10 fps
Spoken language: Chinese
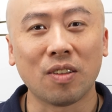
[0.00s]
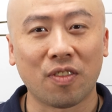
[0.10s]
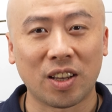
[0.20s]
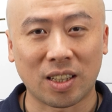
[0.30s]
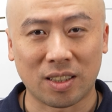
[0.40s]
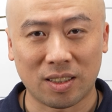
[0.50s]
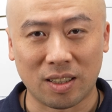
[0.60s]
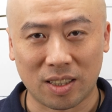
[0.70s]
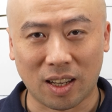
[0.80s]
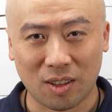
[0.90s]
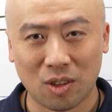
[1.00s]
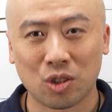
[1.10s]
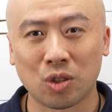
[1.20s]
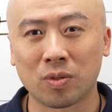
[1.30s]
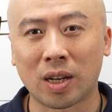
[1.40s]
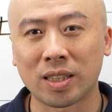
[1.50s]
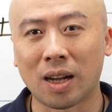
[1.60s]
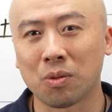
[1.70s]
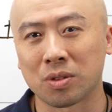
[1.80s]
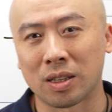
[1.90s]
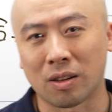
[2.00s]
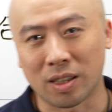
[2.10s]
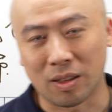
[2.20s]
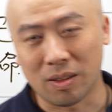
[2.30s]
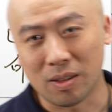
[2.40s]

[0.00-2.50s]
非常的正向，祝福大家，我是老陈，